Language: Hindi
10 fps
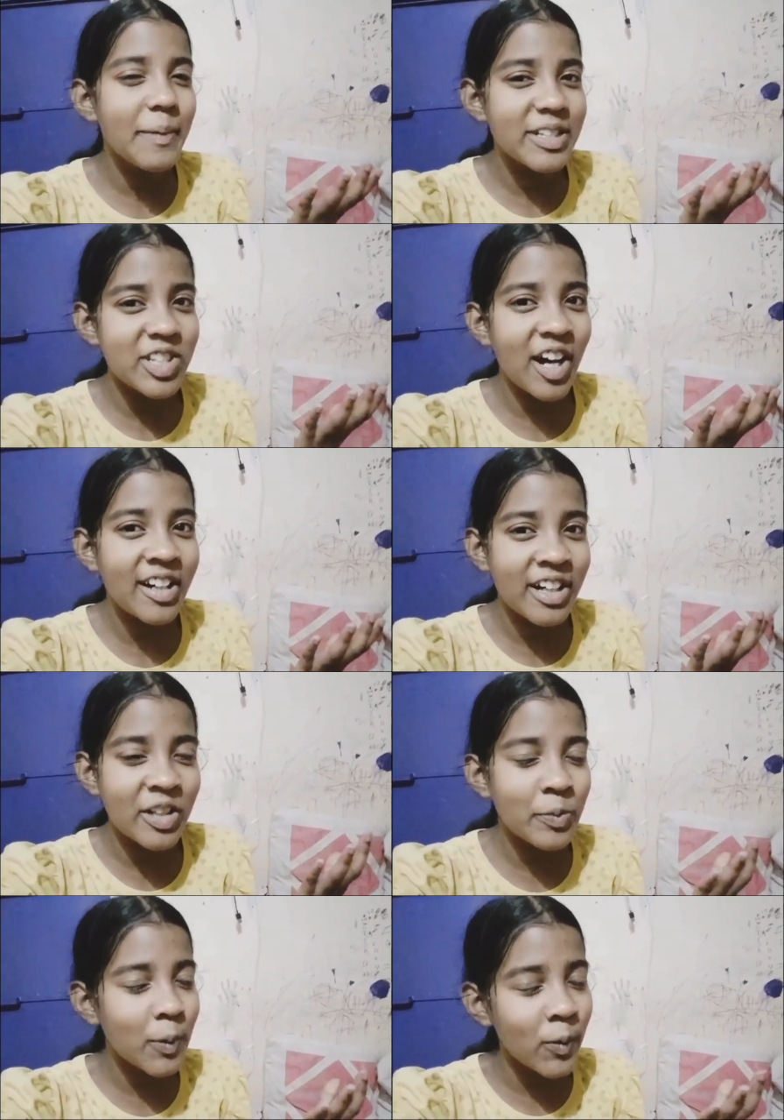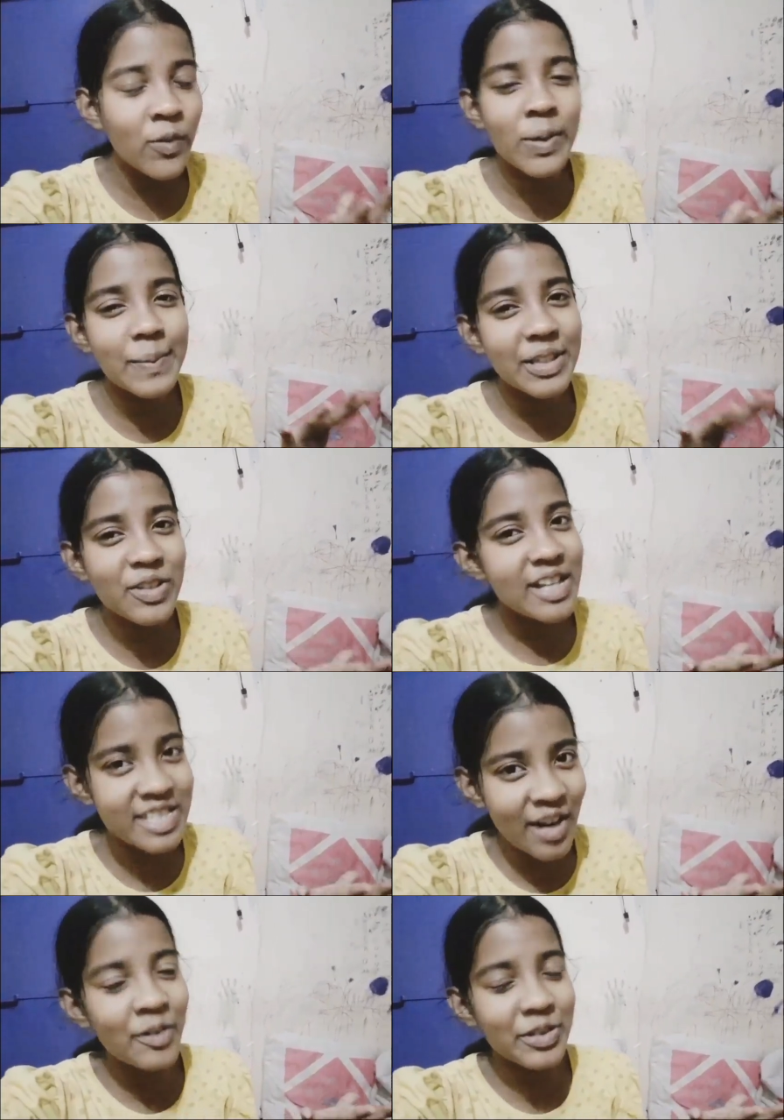मजाक करी मूवी में तो
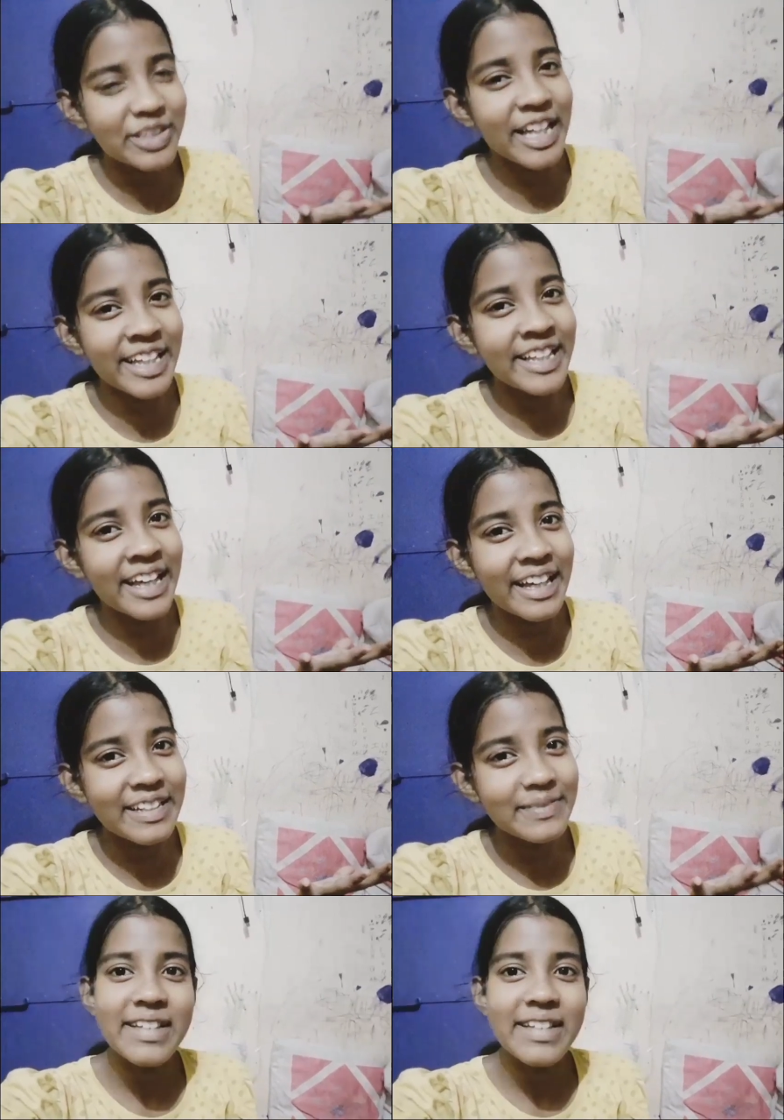ऐसा होता ही है